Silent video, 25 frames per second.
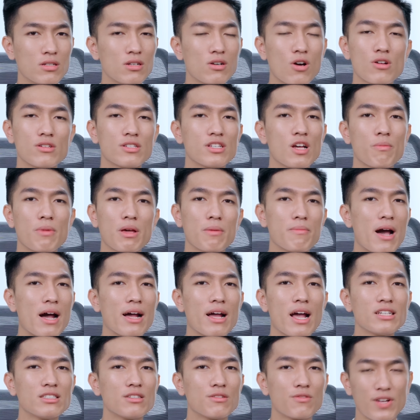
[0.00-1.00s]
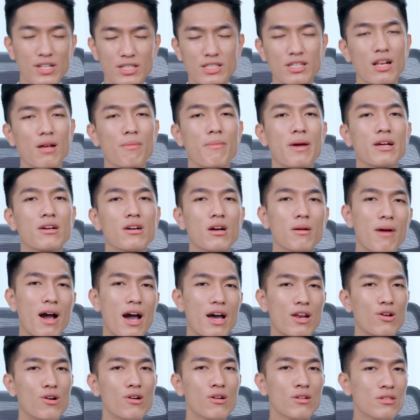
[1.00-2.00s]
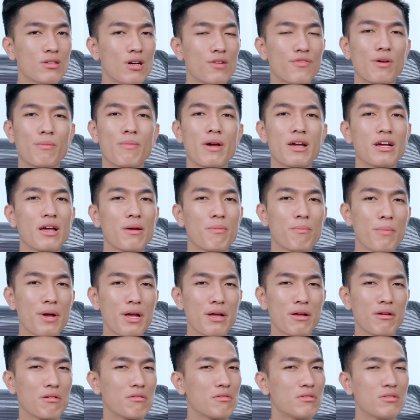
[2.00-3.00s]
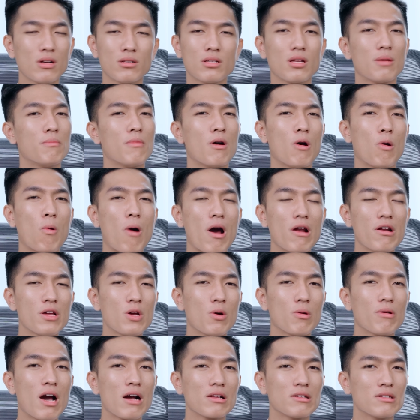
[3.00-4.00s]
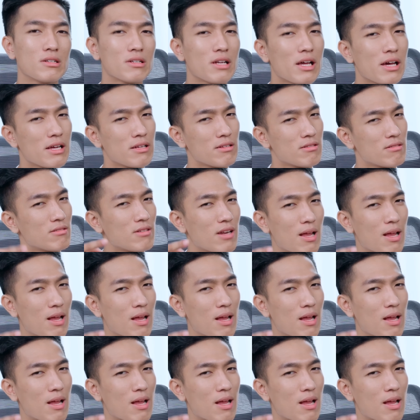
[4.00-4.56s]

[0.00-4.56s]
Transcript: chứ còn Xiaomi 12S vẫn chỉ là máy cơ bản thôi chưa phải máy gaming chưa thể mở khóa được hiệu năng như thế này